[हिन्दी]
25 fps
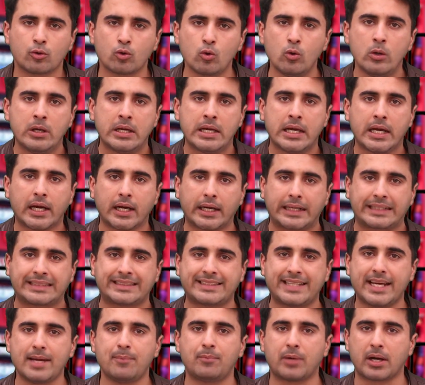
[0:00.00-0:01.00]
तो
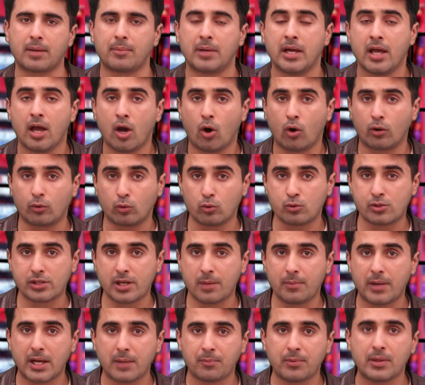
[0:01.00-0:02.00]
ये बड़ा और
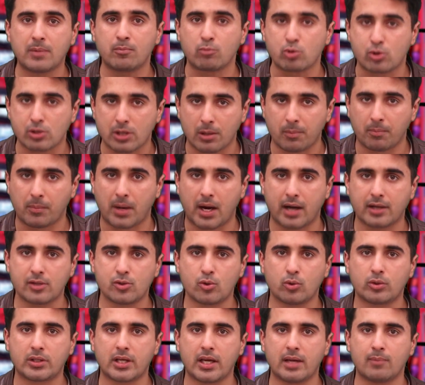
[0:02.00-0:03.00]
उसके बाद फिर मुसलमान
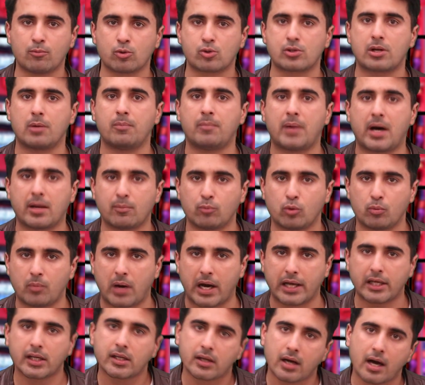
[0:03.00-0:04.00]
जो थे मुसलमान
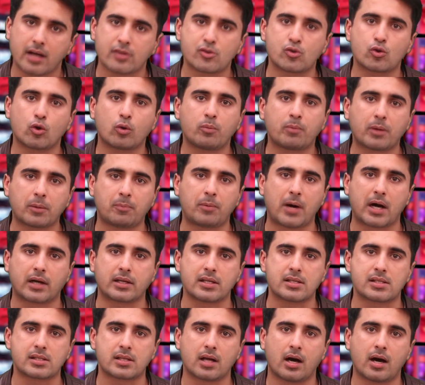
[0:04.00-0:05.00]
ममालिक ख़ास तौर पर
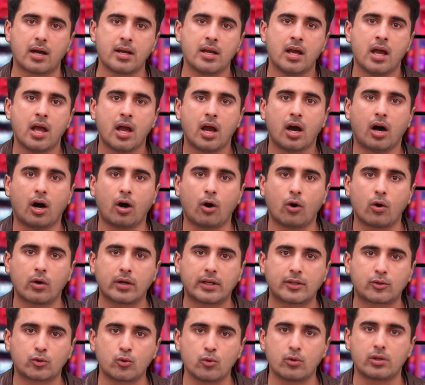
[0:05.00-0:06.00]
पाकिस्तान
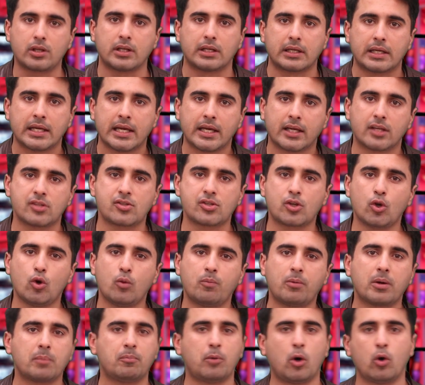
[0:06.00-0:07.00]
और तुर्की इसके
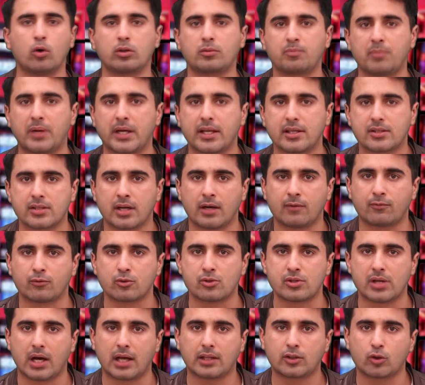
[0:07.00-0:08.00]
ऊपर बहुत बड़े
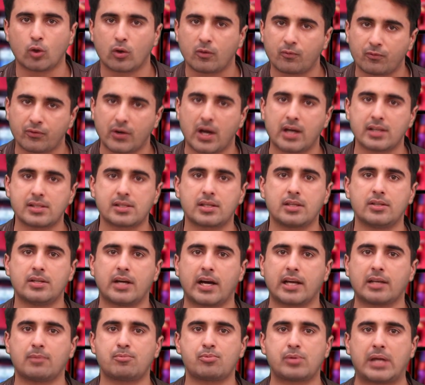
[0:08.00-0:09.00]
तहफ़ात थे और फ्रांस की
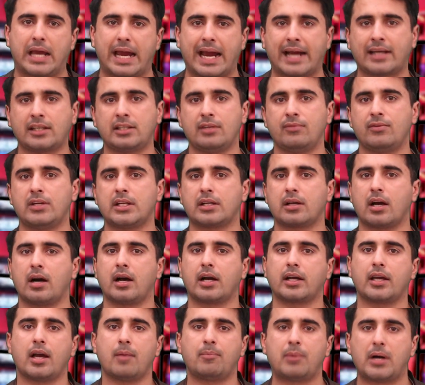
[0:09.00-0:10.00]
जानब से एक्टिवली
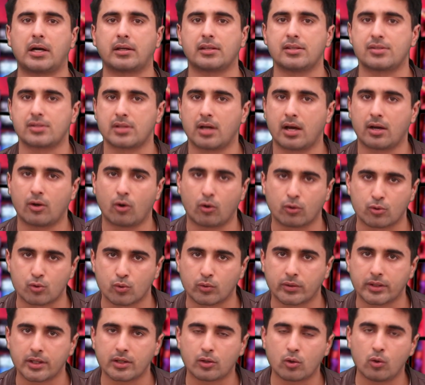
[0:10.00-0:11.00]
कहा गया पाकिस्तान और
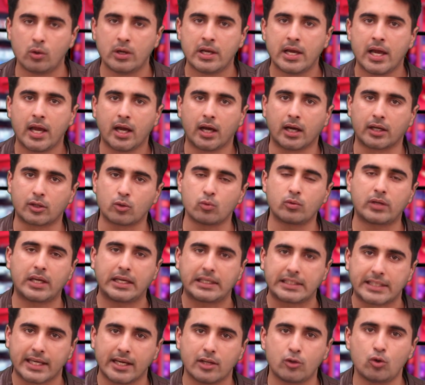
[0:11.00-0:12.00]
तुर्की को क्योंकि
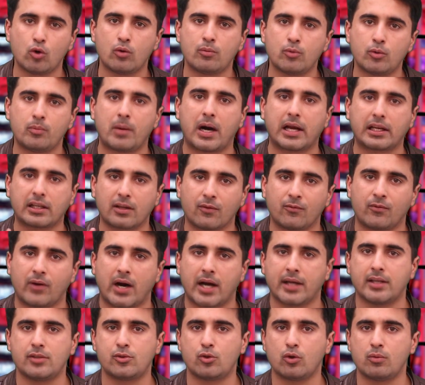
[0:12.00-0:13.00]
ये दो ममालिक
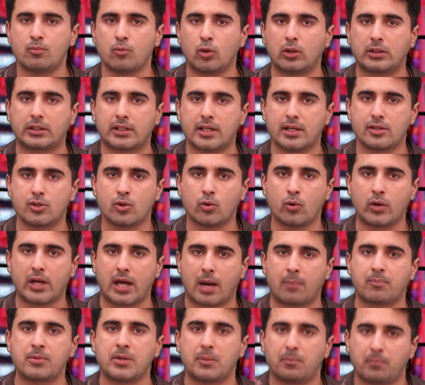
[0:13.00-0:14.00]
वाहिद दो मुल्क थे जिन्होंने
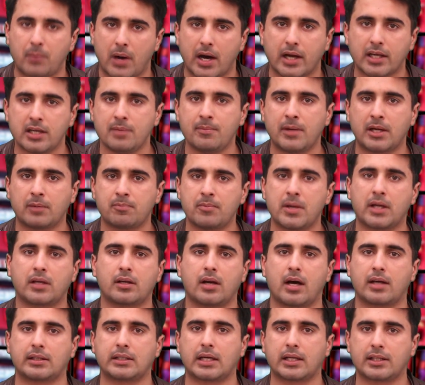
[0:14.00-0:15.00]
अपनी पार्लियामेंट में
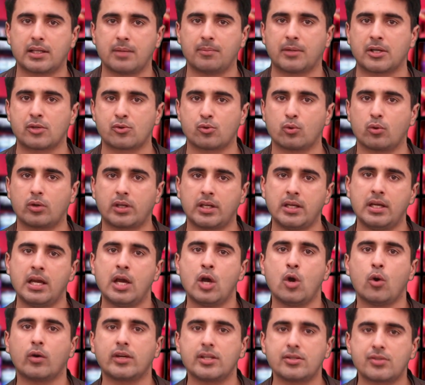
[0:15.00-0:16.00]
करारदादे मंजूर की
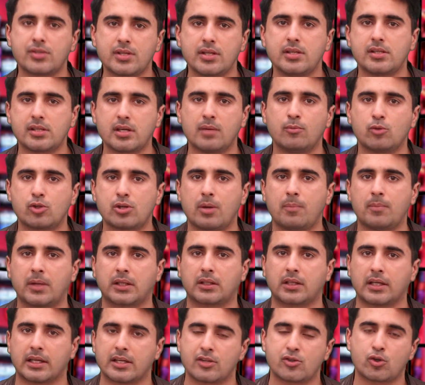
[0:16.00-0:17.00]
और इस चीज़ की
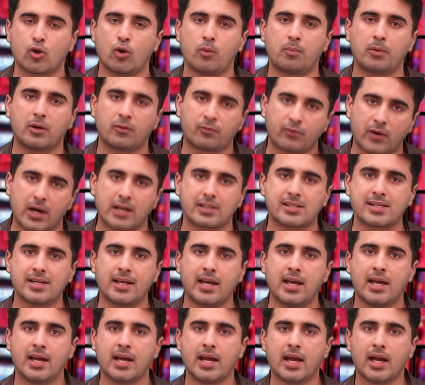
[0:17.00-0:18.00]
मजम्मत की इसके ऊपर फ्रांस
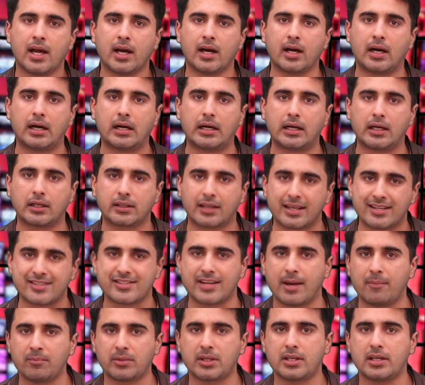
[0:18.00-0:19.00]
ने
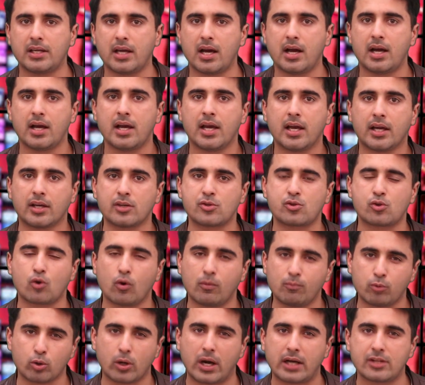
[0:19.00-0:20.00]
कंडेम किया
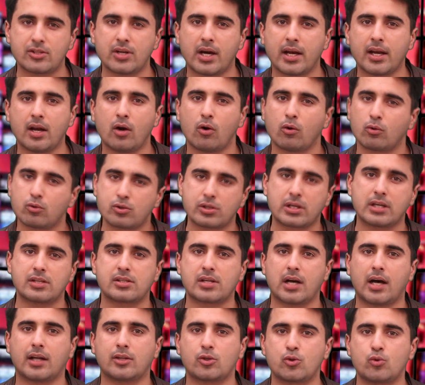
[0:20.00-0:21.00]
इसको बुरा जाना और उसके
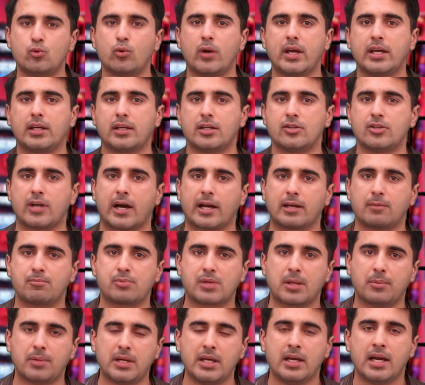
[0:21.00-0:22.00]
साथ यू की जानब
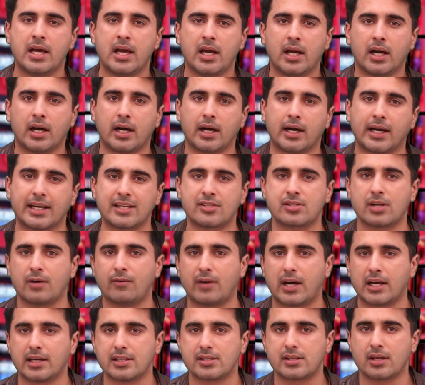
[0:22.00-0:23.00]
से भी आ, इस
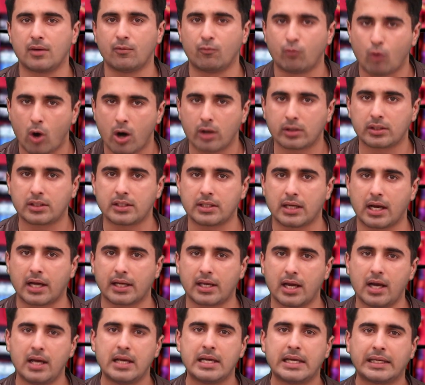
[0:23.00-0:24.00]
हवाले से वार्न किया
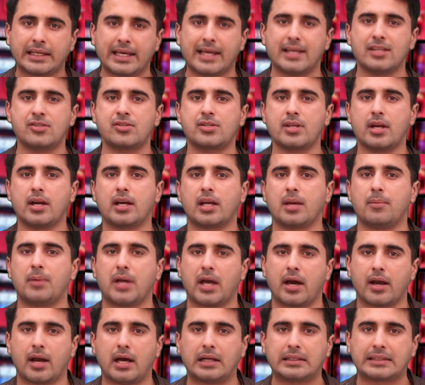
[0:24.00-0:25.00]
गया कि इस तरह के
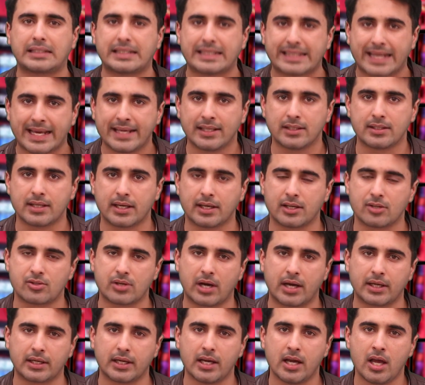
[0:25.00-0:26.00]
बयान नहीं देने
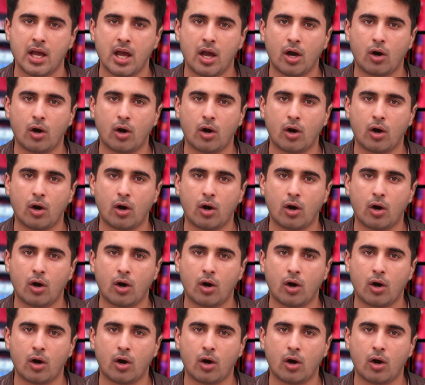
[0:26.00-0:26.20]
चाहिए